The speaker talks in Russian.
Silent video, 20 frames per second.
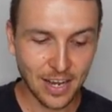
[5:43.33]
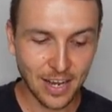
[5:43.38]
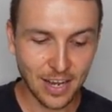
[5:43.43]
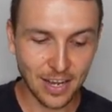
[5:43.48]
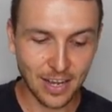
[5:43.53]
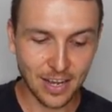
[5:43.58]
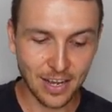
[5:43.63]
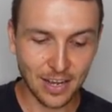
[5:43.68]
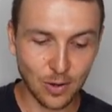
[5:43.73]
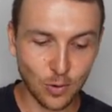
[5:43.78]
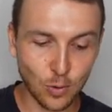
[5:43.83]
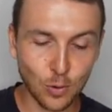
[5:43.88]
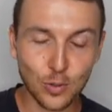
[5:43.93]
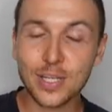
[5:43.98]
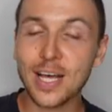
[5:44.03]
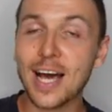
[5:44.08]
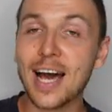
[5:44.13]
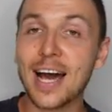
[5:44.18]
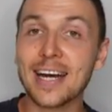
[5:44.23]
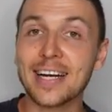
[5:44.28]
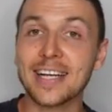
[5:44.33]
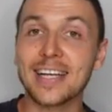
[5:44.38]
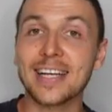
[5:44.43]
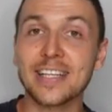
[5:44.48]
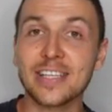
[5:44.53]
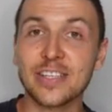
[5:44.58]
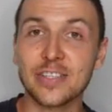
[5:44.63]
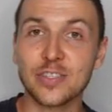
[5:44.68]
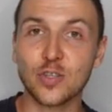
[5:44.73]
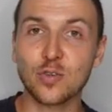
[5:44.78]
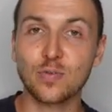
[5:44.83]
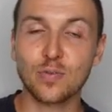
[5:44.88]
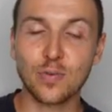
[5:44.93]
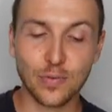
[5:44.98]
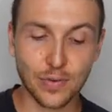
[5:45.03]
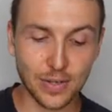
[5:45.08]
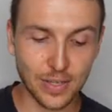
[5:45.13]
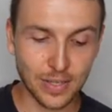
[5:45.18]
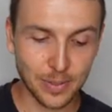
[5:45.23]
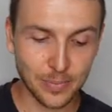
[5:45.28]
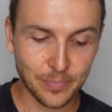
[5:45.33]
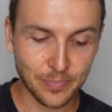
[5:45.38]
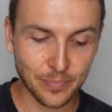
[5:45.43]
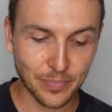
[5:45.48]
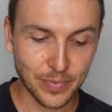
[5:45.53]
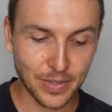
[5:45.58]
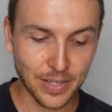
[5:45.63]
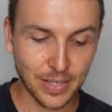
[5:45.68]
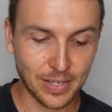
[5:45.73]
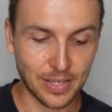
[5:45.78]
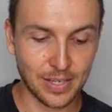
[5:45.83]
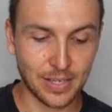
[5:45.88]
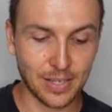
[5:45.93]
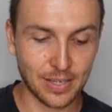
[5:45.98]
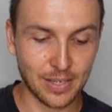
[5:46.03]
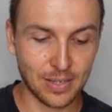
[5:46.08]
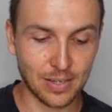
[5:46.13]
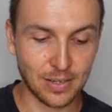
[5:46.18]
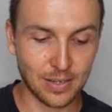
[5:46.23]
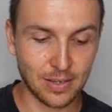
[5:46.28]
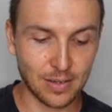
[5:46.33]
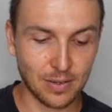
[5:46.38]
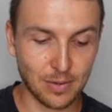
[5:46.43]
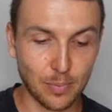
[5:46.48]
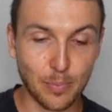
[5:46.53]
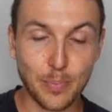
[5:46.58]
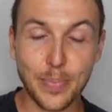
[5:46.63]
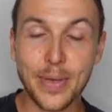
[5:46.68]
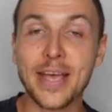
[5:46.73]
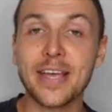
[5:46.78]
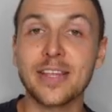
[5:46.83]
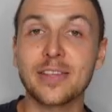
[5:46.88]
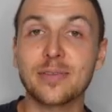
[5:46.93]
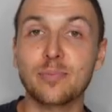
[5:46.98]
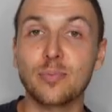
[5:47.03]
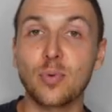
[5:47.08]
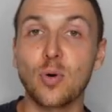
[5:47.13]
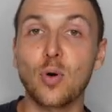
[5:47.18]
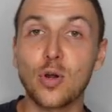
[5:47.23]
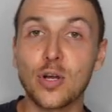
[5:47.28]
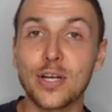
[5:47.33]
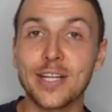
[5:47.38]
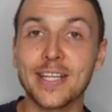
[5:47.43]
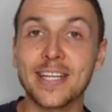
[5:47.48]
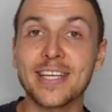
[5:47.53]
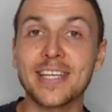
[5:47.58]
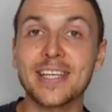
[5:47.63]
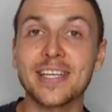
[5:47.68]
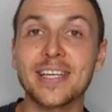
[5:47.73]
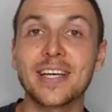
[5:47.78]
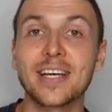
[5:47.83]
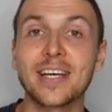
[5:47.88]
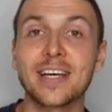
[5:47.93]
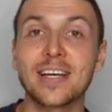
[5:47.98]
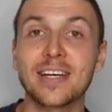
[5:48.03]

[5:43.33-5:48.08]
А, он организовывал а, пейнтбольный